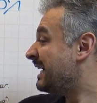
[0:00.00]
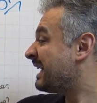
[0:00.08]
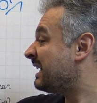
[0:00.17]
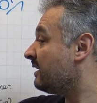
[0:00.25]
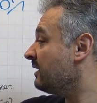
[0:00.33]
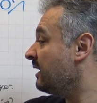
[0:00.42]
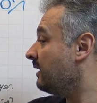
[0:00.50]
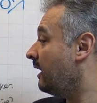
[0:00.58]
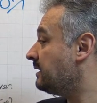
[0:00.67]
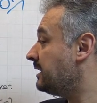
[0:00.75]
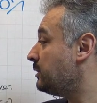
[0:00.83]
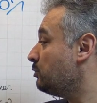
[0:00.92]
Kalan
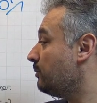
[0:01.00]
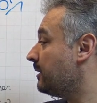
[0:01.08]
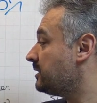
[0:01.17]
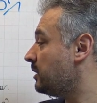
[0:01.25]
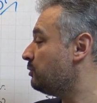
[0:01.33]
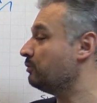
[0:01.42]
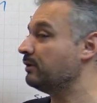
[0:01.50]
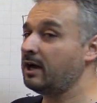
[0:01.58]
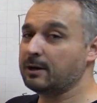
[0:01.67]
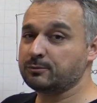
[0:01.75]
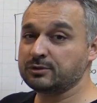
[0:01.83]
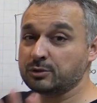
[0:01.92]
6 kilometre yolu.
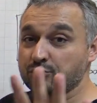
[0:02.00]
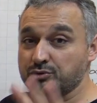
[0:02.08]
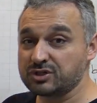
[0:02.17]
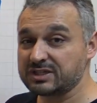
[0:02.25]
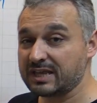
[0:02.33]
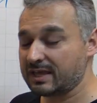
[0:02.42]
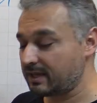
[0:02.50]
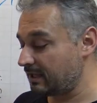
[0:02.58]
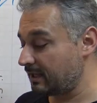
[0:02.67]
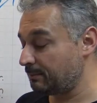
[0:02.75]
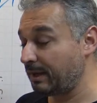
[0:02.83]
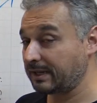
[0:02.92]
Aha burada dur işte.
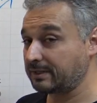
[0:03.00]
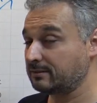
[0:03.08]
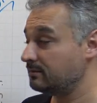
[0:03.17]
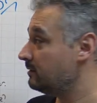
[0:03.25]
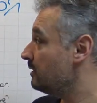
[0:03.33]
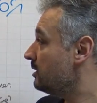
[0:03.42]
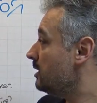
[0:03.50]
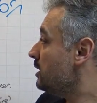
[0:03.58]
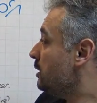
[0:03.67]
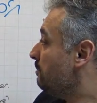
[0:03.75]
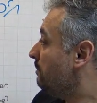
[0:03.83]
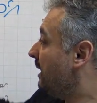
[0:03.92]
Bak.
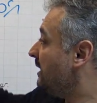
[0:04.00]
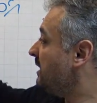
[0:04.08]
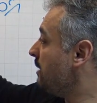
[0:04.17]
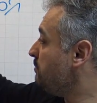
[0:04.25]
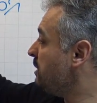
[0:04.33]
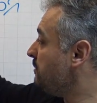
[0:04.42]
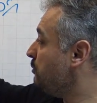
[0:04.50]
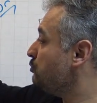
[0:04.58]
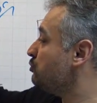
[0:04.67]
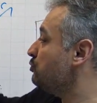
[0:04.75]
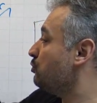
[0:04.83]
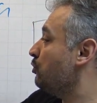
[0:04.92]
Madem 1 bölü
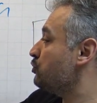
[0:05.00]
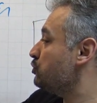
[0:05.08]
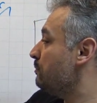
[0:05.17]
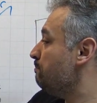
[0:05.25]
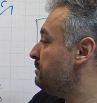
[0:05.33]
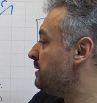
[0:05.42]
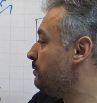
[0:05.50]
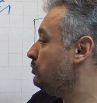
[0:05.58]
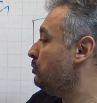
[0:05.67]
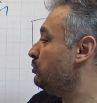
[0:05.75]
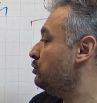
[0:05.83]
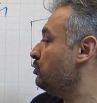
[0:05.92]
3'ünü koştum, 1 bölü
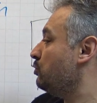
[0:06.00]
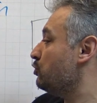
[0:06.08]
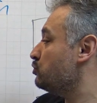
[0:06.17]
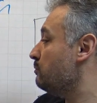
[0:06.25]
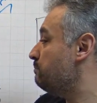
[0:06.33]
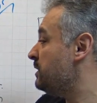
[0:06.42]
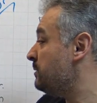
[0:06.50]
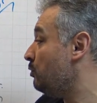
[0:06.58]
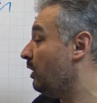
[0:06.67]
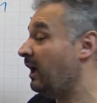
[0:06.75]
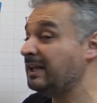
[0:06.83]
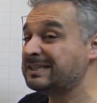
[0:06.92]
4'ünü koştum, 1 bölü
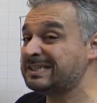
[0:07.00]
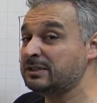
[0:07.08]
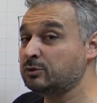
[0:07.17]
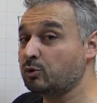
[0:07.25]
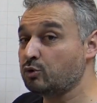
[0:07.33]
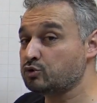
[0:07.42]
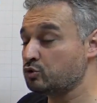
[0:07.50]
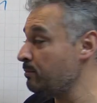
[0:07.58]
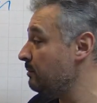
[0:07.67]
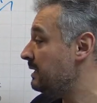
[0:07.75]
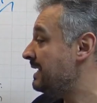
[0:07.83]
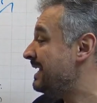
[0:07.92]
6'sını koştum.
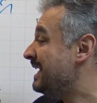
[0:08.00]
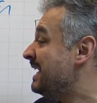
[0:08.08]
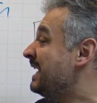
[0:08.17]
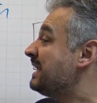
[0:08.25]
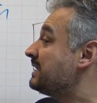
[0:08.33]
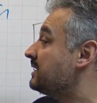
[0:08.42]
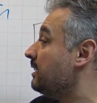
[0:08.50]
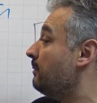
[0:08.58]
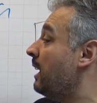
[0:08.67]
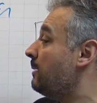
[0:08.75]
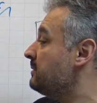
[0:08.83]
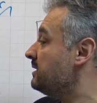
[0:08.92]

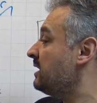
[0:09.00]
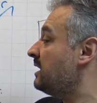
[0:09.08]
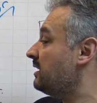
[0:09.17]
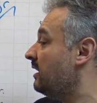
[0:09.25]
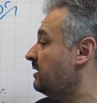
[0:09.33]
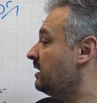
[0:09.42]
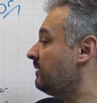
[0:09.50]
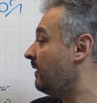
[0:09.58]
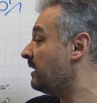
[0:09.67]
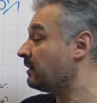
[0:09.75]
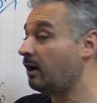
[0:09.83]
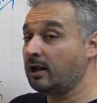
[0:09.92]
Tamamından aradaki
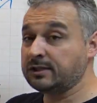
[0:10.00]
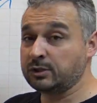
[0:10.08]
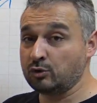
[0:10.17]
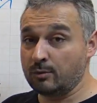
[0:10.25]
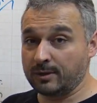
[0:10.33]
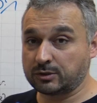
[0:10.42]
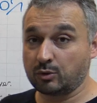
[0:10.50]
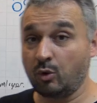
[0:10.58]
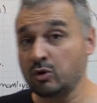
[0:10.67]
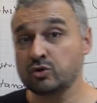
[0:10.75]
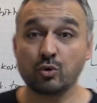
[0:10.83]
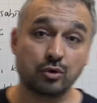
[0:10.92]
fark 6 kilometre.
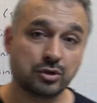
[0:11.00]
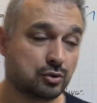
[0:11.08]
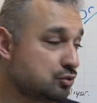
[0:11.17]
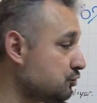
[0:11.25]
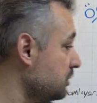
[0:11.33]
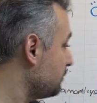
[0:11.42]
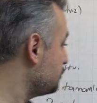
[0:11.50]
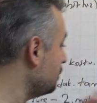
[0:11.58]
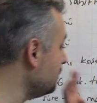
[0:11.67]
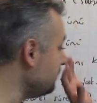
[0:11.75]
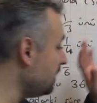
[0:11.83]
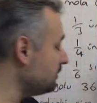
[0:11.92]
Önce orada duracağım.
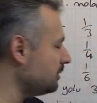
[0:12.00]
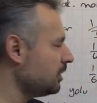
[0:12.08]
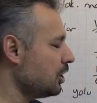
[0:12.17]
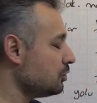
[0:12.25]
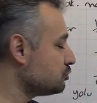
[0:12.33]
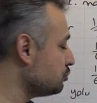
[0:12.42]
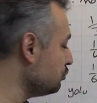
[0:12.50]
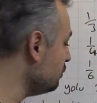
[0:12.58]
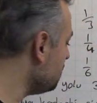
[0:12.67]
Soruma, sorunun